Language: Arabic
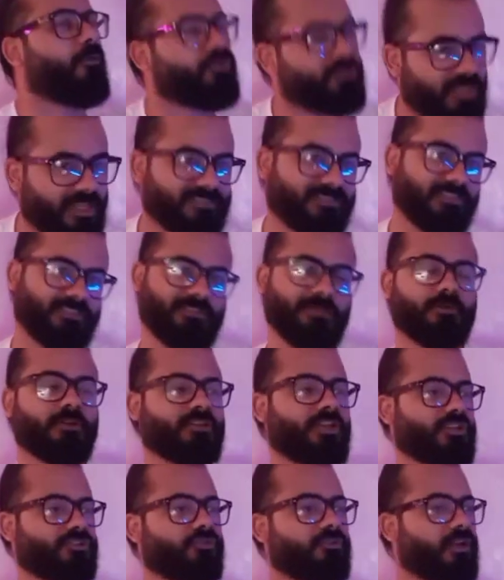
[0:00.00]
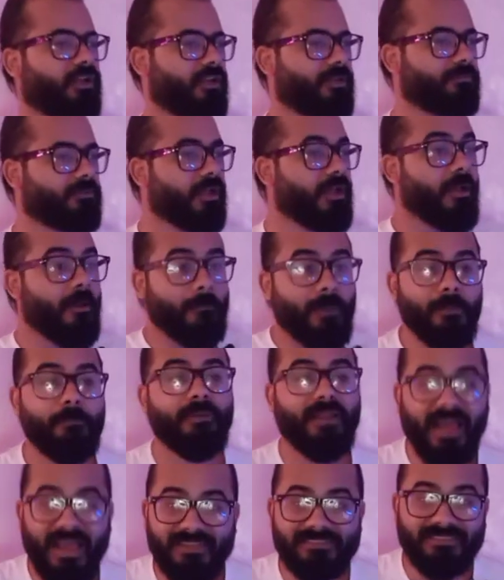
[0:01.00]
مع معتز الدبرداش واتكلمت بل
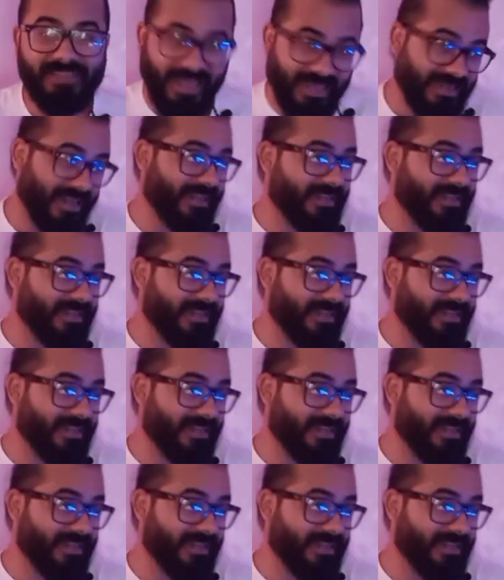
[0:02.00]
بالعكس